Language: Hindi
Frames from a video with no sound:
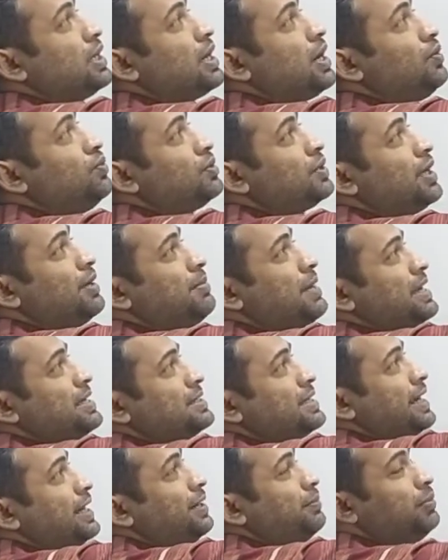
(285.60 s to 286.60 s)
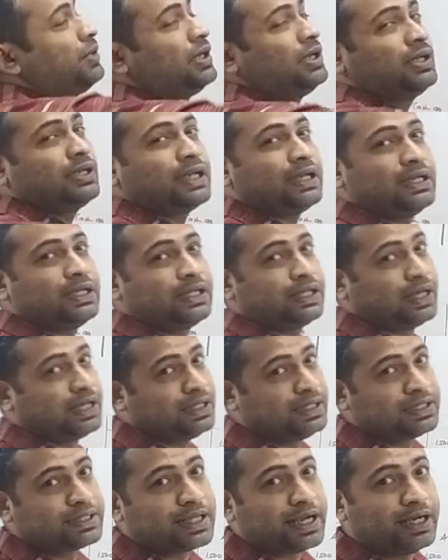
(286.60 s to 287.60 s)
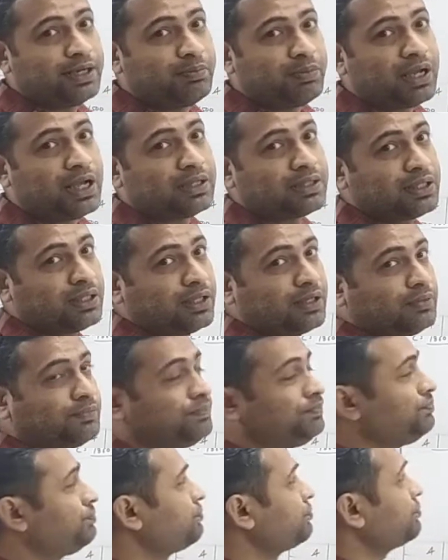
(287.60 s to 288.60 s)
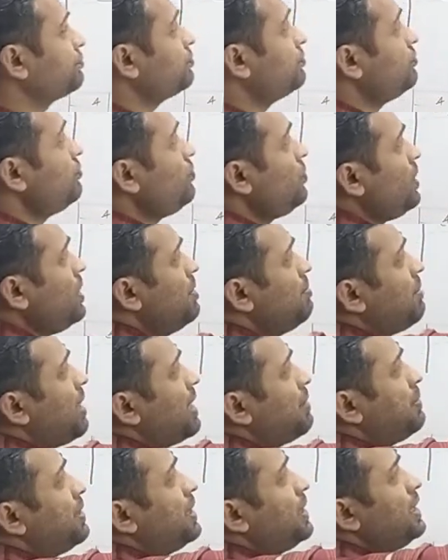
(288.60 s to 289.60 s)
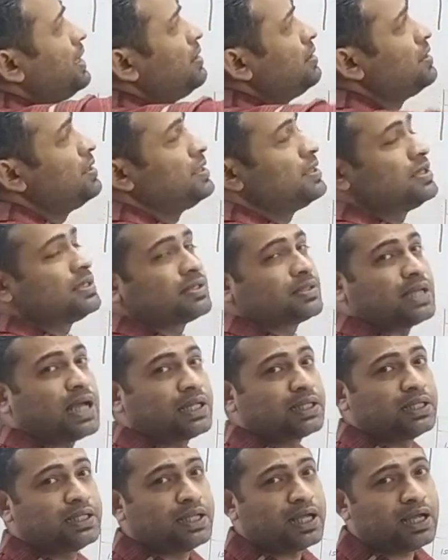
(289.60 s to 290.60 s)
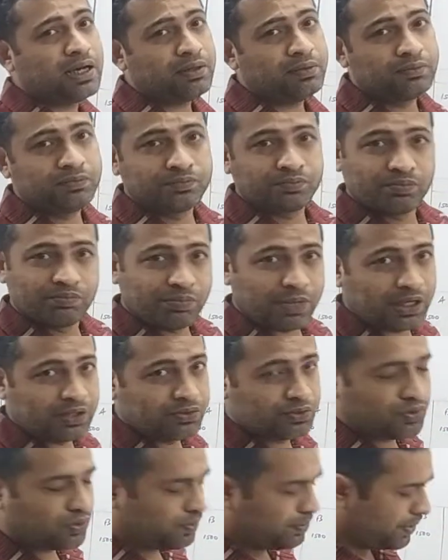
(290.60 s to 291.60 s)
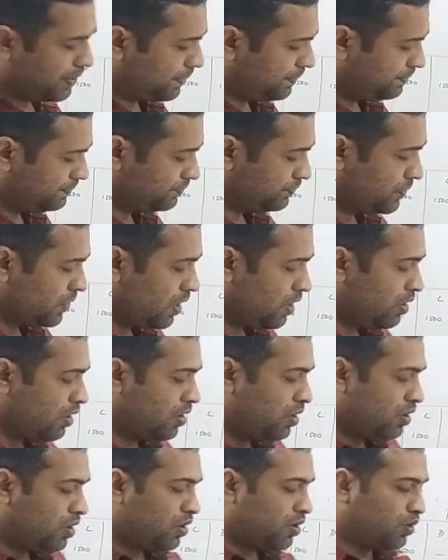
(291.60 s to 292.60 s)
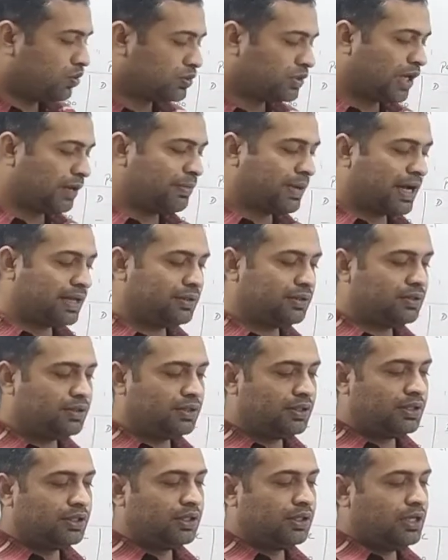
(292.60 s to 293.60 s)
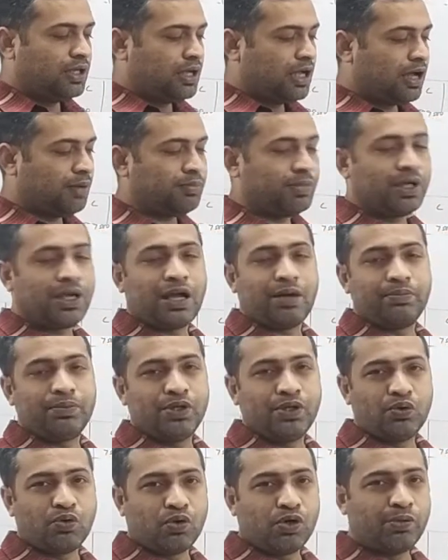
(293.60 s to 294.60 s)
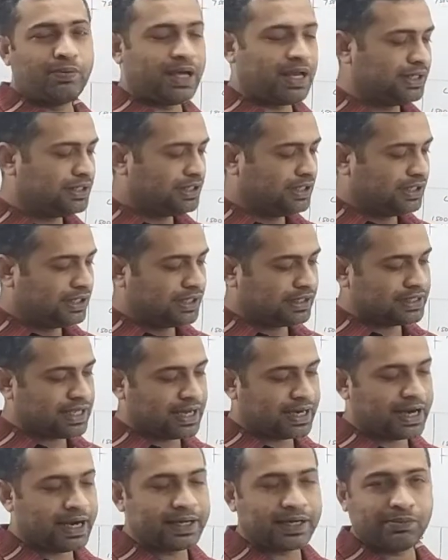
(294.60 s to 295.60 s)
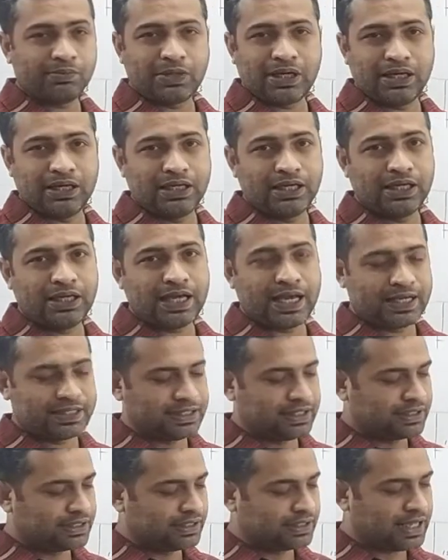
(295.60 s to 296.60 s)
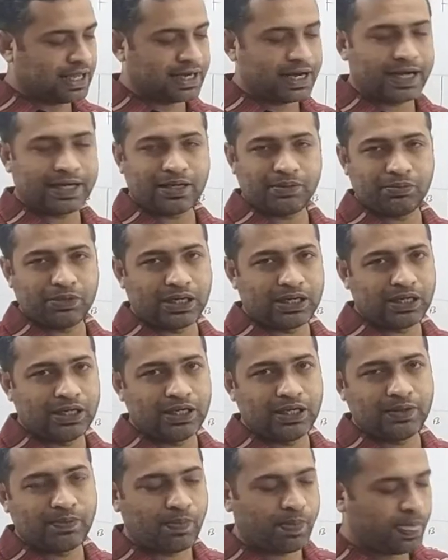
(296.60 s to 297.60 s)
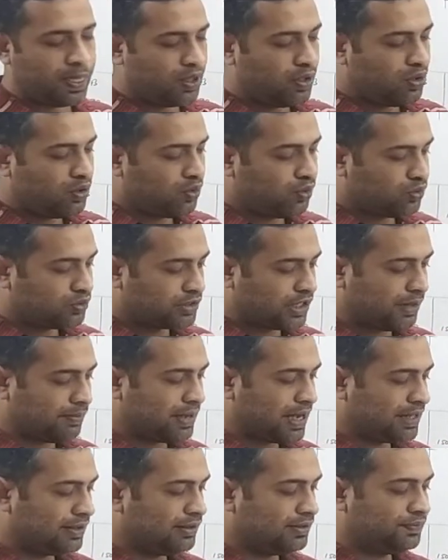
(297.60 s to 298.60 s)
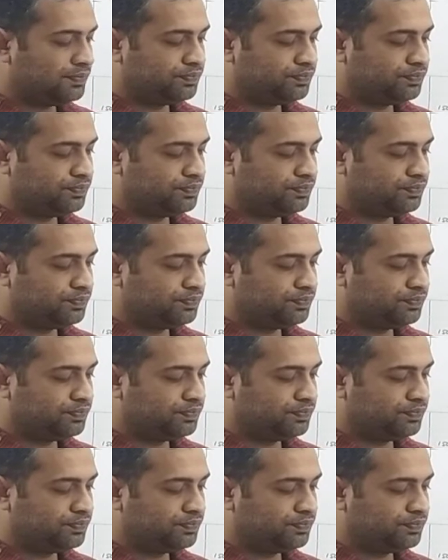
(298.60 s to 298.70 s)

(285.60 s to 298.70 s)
अकाउंट के बाई साइड में यानी क्रेडिट साइड में आती है बाई बिल्डिंग सात हज़ार पाँच सौ उसके बाद हमने अपनी ओल्ड बैलेंस शीट के सारे आइटम कर लिए एसेट्स के सारे आइटम कर लिए उसके बाद